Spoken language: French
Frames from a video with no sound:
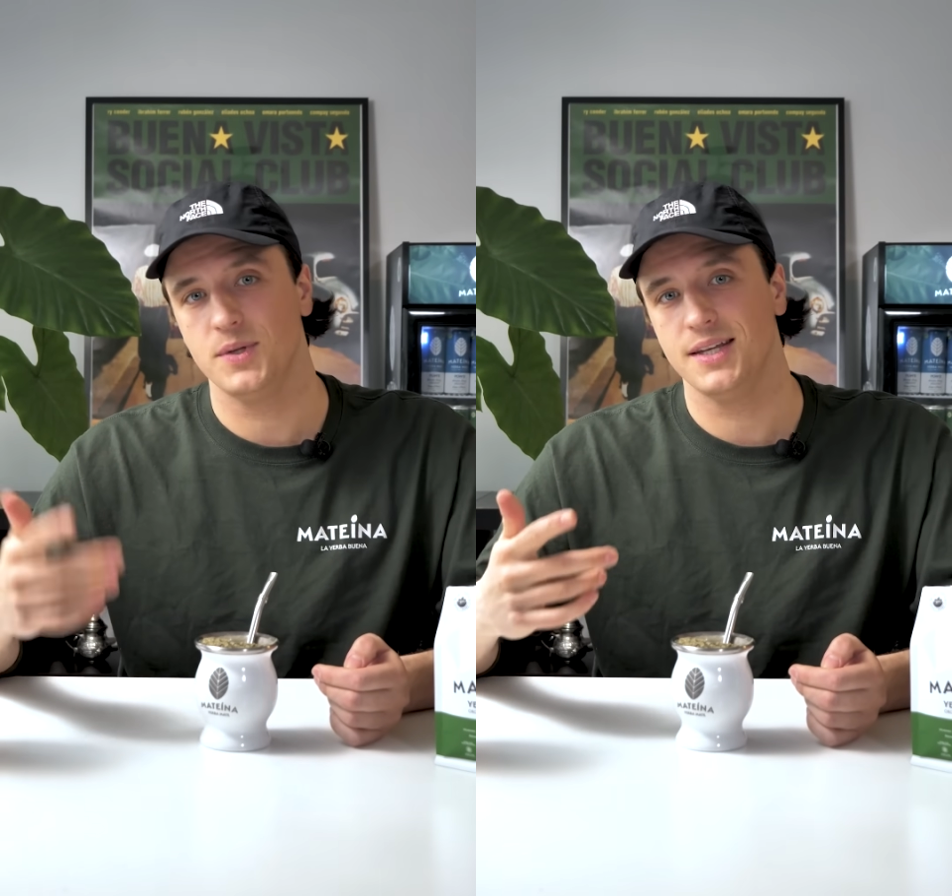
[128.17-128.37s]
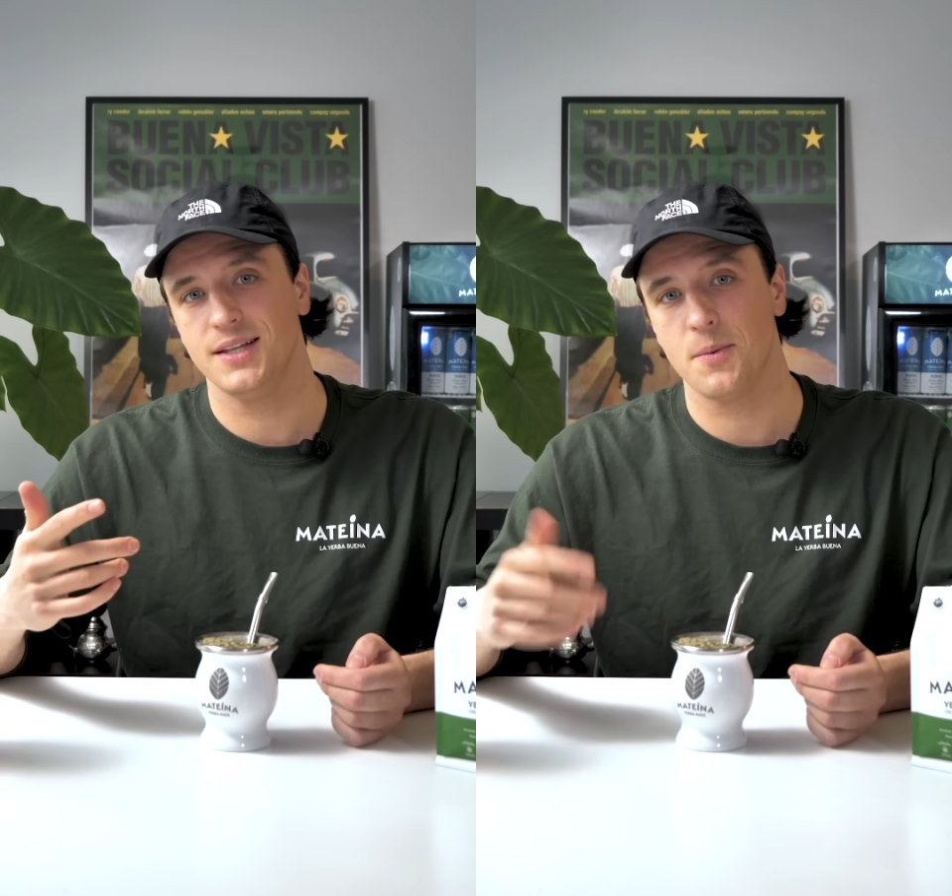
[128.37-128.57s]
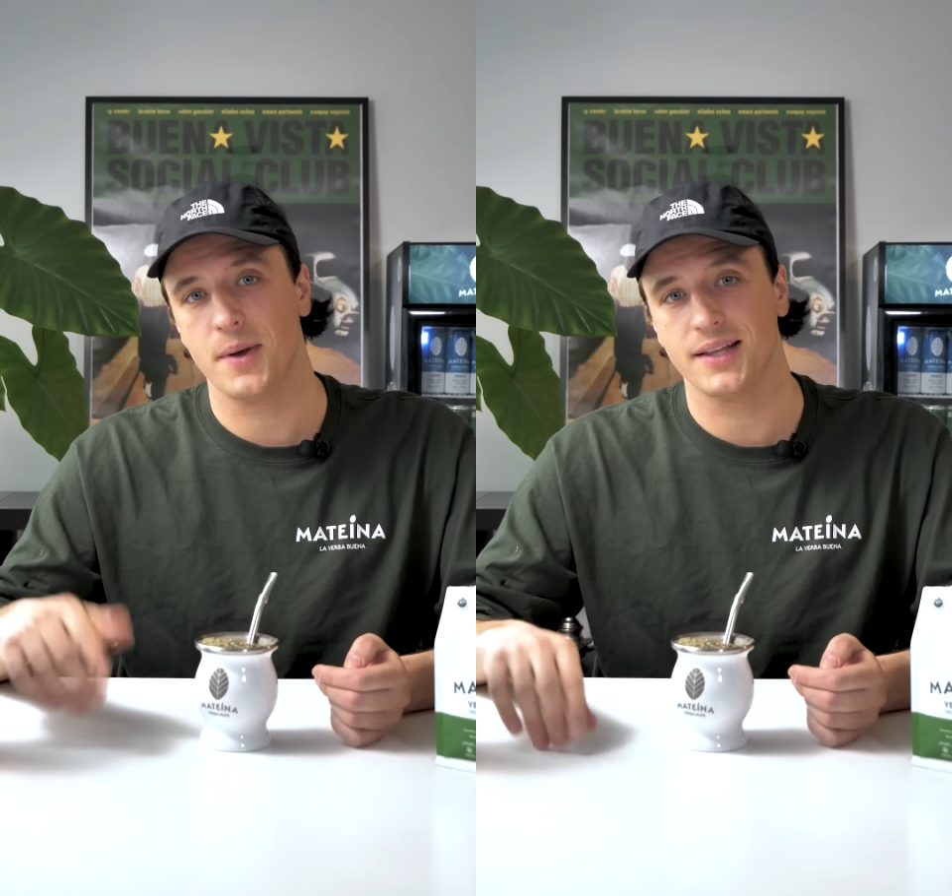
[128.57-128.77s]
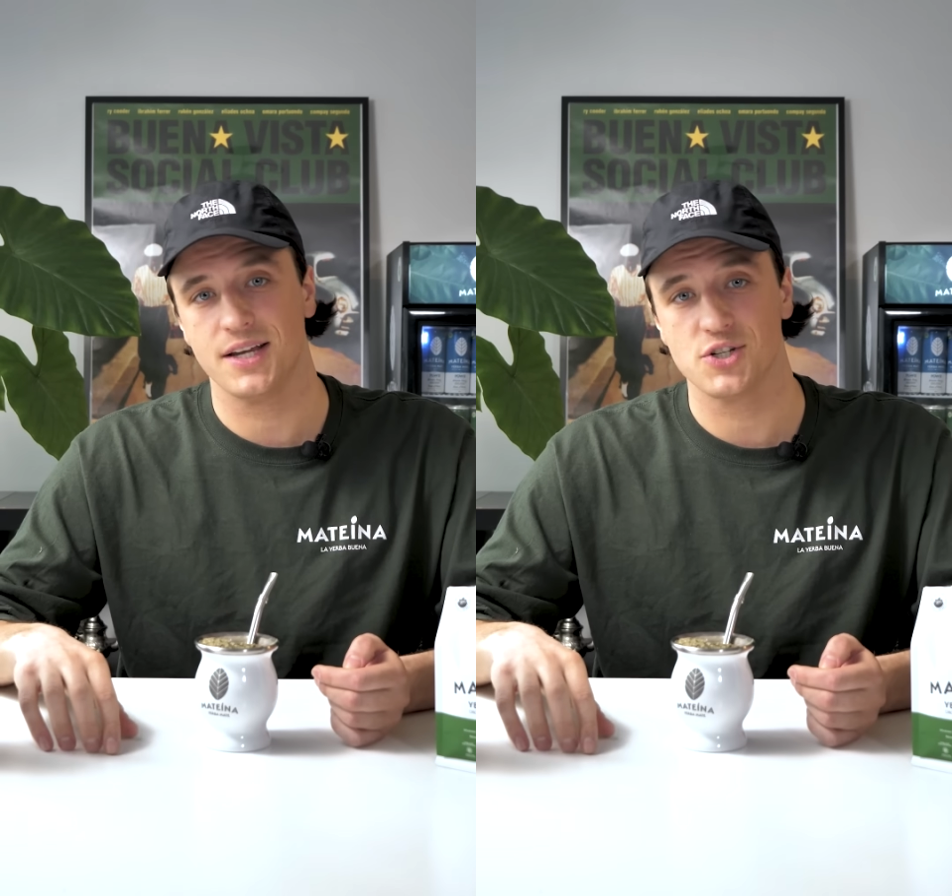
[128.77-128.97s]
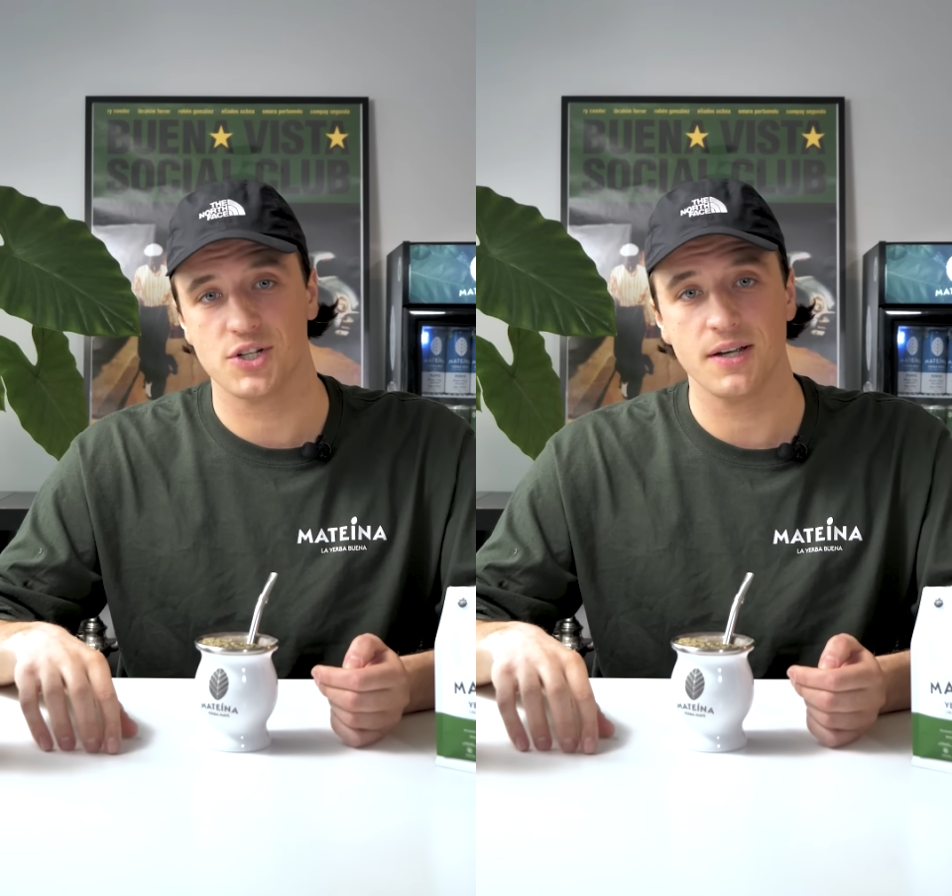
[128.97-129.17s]
puis de
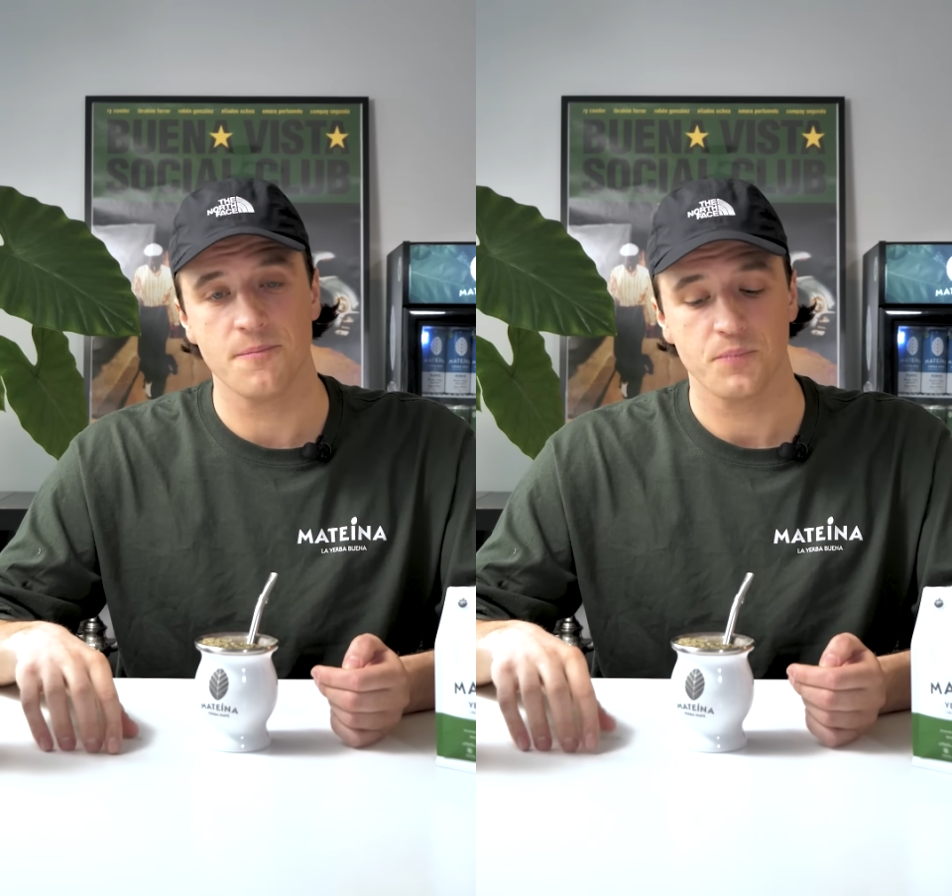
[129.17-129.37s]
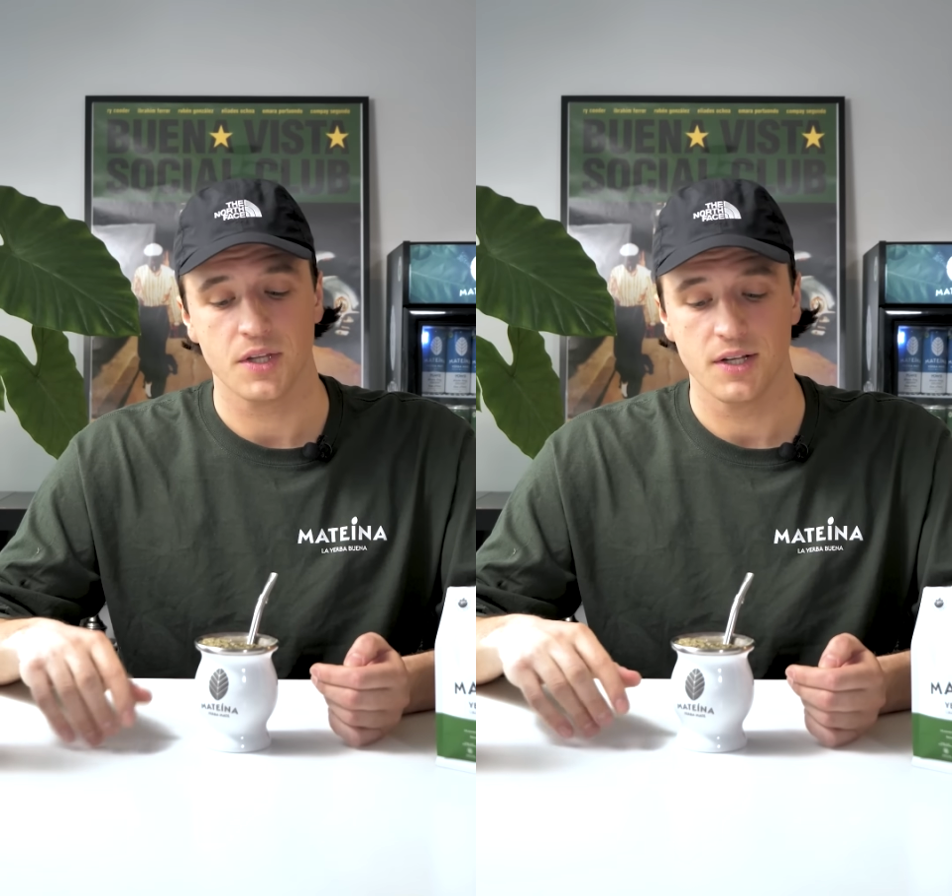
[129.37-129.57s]
partager.